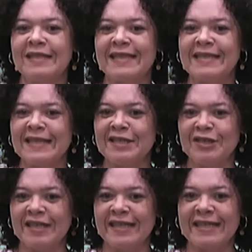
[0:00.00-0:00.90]
essas
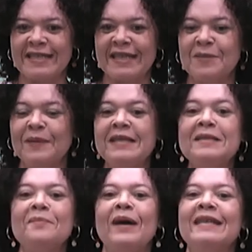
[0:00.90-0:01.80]
dicas das
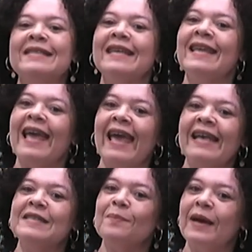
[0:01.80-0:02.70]
principais
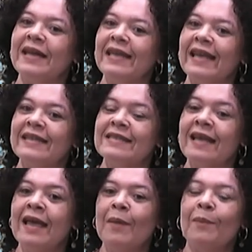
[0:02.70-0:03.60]
NRs e para que elas
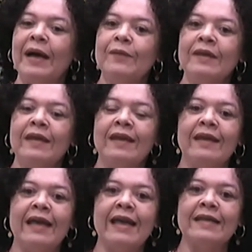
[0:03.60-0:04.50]
para o
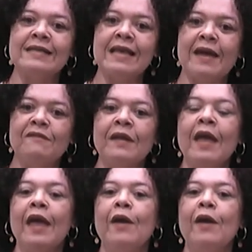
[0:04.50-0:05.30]
que elas servem,